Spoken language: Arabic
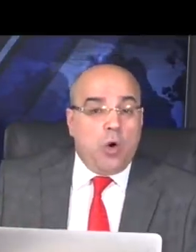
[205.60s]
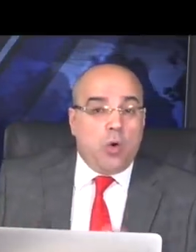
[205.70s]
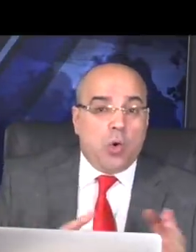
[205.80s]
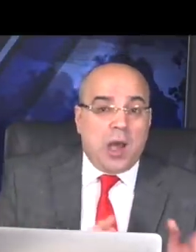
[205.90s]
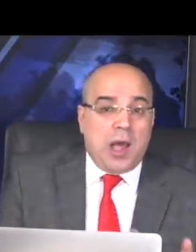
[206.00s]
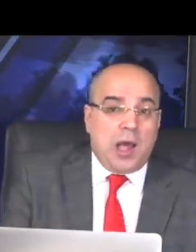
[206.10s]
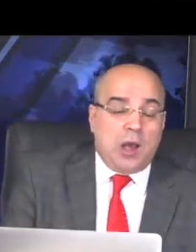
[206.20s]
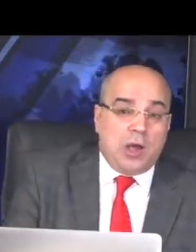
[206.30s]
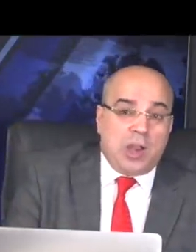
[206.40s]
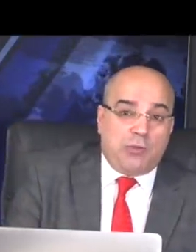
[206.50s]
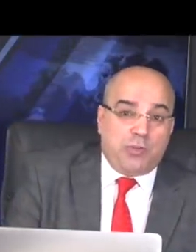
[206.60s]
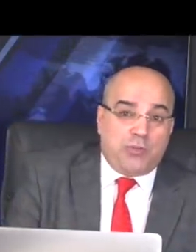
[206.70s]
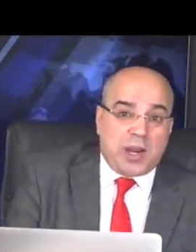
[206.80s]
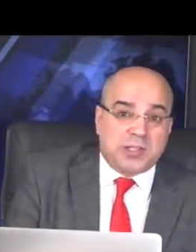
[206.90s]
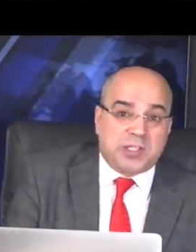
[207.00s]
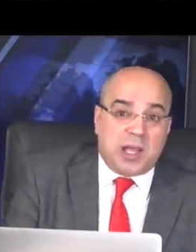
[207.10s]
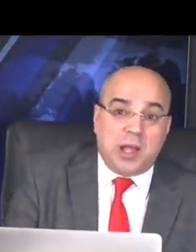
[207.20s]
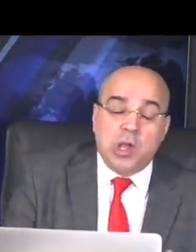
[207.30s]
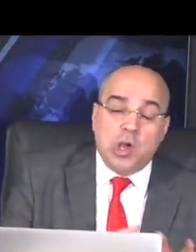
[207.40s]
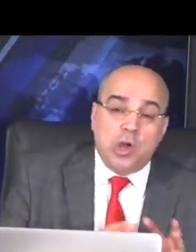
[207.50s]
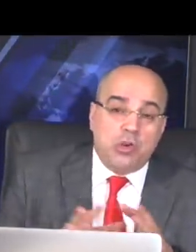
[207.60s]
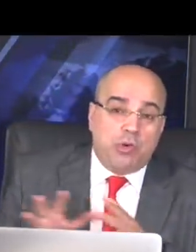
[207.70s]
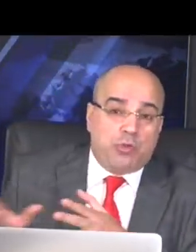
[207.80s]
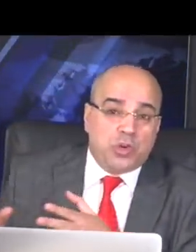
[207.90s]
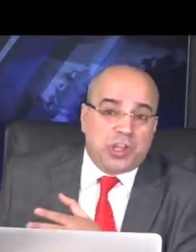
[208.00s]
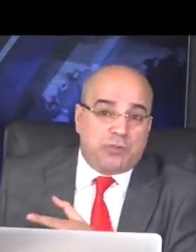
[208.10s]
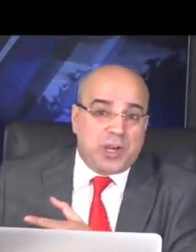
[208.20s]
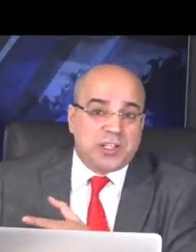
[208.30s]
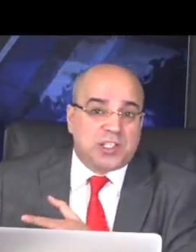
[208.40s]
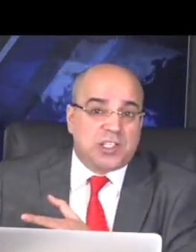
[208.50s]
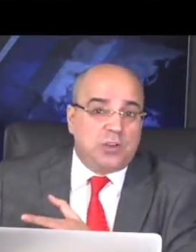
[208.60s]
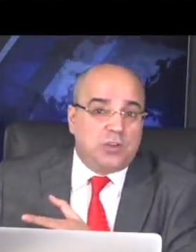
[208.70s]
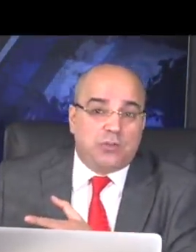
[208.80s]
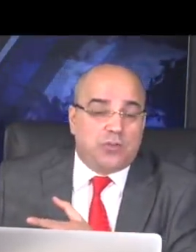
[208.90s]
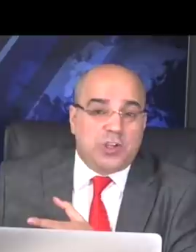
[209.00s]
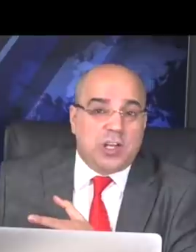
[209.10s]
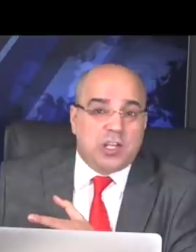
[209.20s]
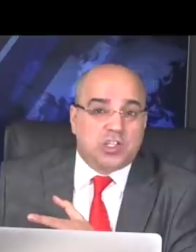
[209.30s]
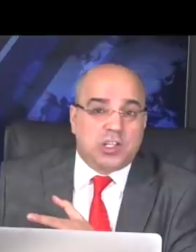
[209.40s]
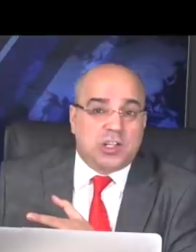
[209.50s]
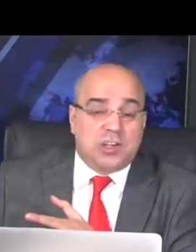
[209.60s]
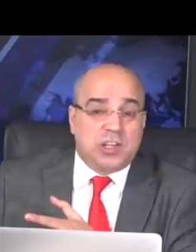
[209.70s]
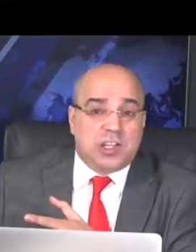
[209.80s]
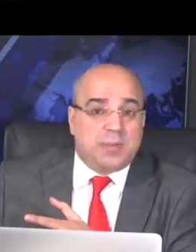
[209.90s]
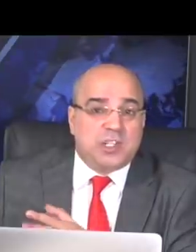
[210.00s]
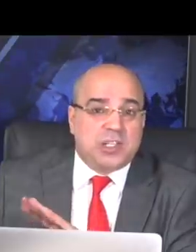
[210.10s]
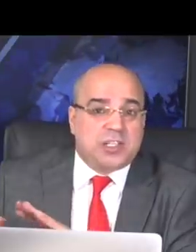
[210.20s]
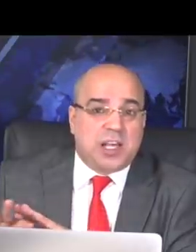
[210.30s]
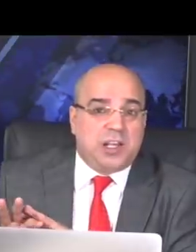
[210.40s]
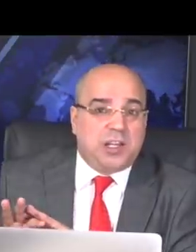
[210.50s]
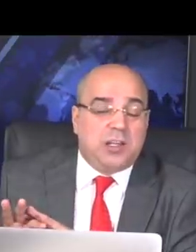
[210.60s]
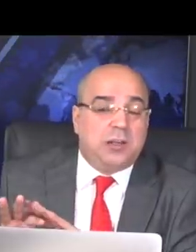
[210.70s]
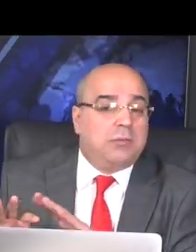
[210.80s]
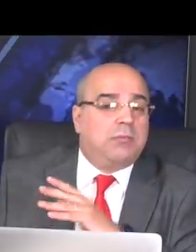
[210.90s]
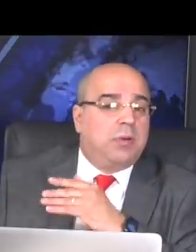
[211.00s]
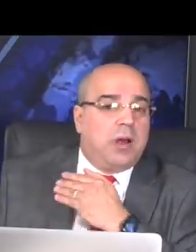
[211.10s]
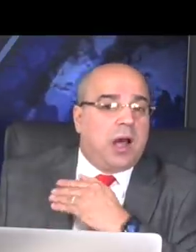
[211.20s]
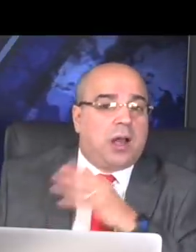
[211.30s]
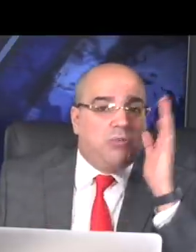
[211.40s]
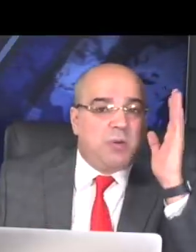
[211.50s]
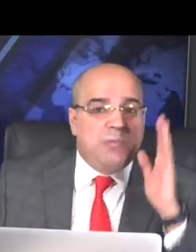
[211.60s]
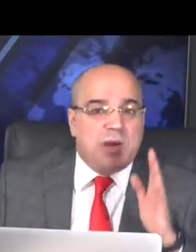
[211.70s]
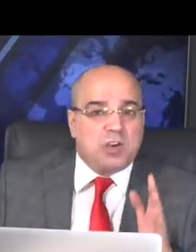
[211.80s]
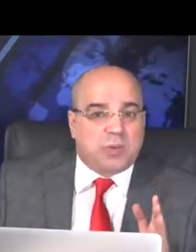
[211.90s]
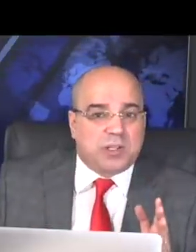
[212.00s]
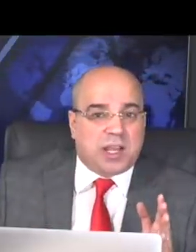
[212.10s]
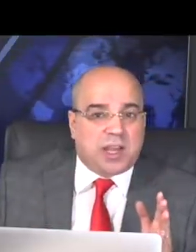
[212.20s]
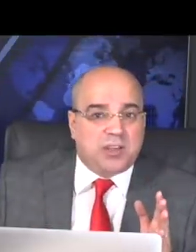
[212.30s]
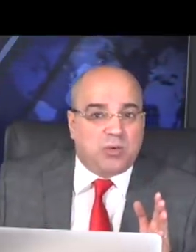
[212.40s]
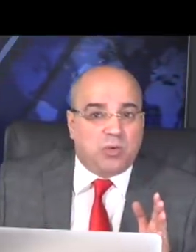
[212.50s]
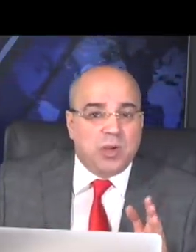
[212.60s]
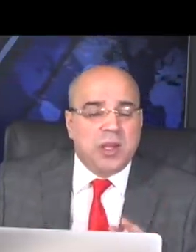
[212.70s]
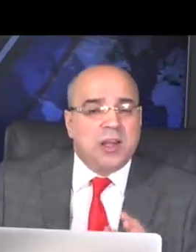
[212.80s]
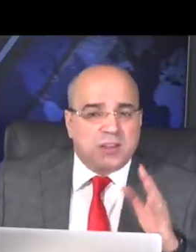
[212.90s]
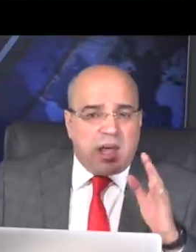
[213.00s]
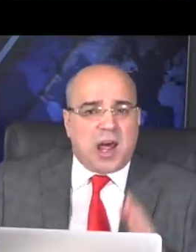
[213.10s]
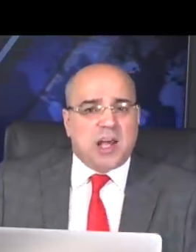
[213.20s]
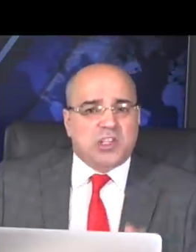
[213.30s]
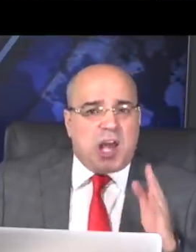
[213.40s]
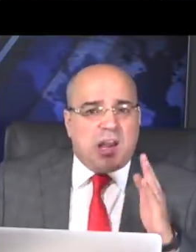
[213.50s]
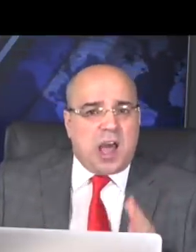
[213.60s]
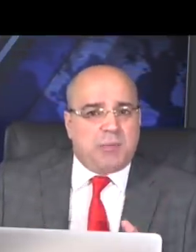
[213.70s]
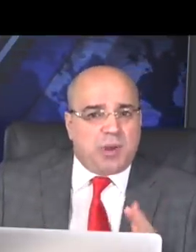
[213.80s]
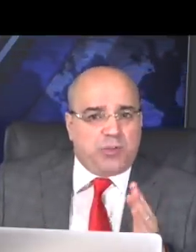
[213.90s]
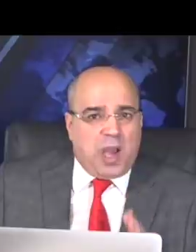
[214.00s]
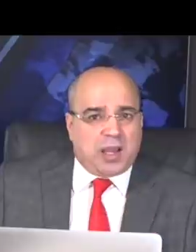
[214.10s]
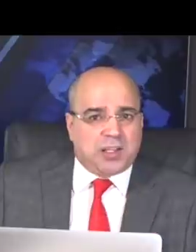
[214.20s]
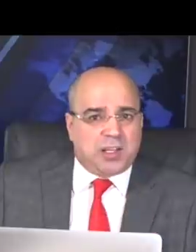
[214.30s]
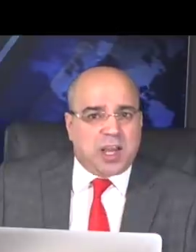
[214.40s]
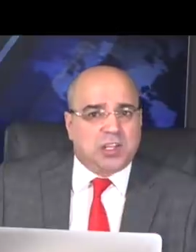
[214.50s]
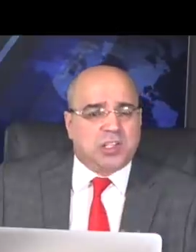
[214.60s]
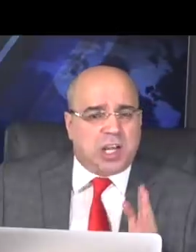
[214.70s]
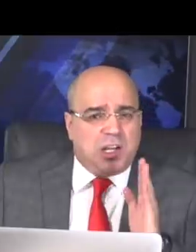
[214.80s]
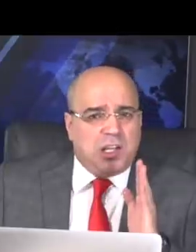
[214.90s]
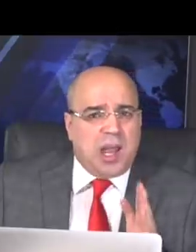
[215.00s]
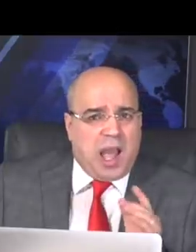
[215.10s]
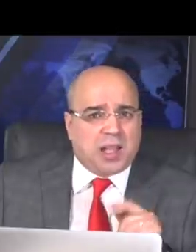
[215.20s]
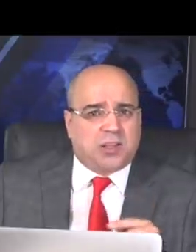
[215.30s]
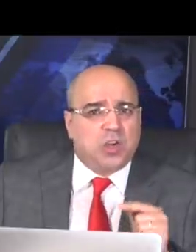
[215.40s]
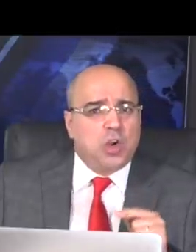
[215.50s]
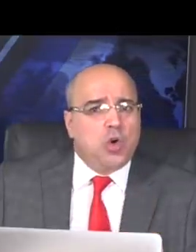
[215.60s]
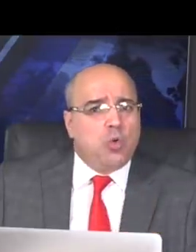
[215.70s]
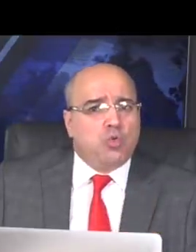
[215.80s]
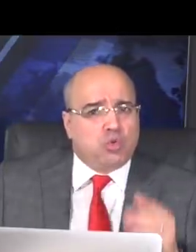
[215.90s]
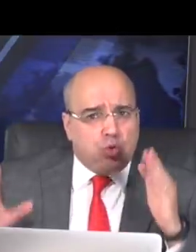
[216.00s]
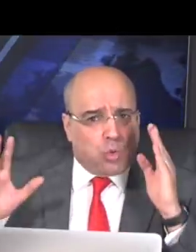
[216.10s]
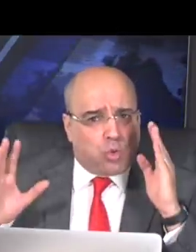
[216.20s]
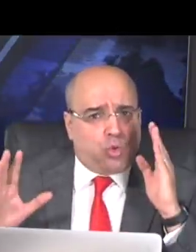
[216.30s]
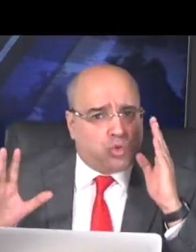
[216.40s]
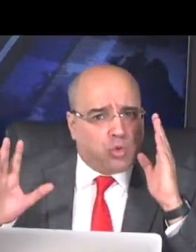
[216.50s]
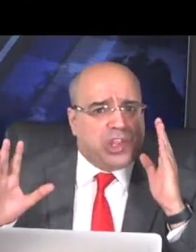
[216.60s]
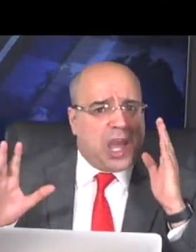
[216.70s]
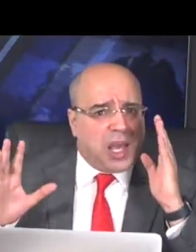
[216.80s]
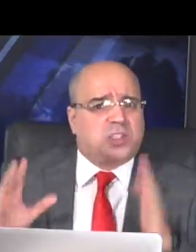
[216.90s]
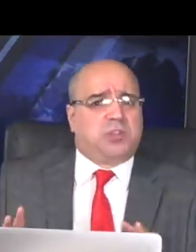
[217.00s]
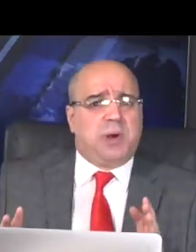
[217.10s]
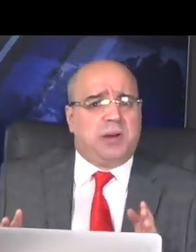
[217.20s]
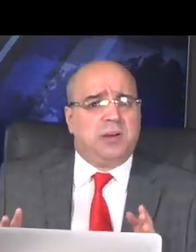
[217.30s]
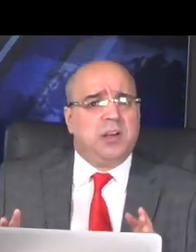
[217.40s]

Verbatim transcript: وهنا في فرنسا النفوذ الفرنسي في النظام الجزائري أقوى مما يمكن تخيله تراجع الأمر في عهد القايد صالح إلى حد وحدوث أزمة